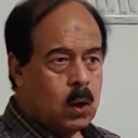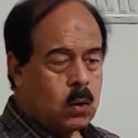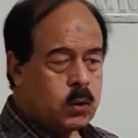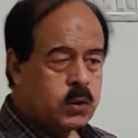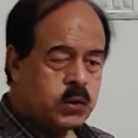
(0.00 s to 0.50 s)

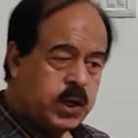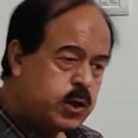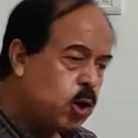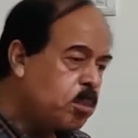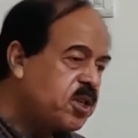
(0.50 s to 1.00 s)
और उस
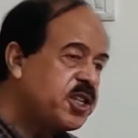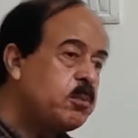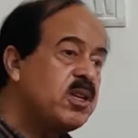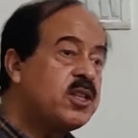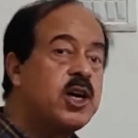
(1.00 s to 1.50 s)
सर्च
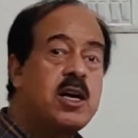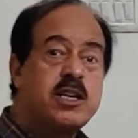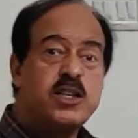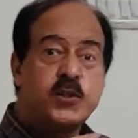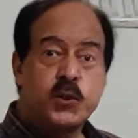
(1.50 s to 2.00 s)
ऑपरेशन में
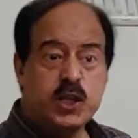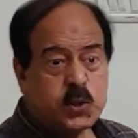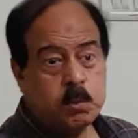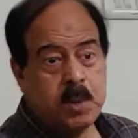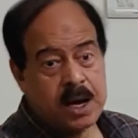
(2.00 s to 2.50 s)

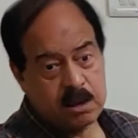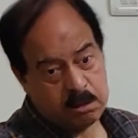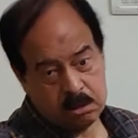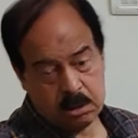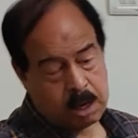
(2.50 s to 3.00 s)
36 बैरल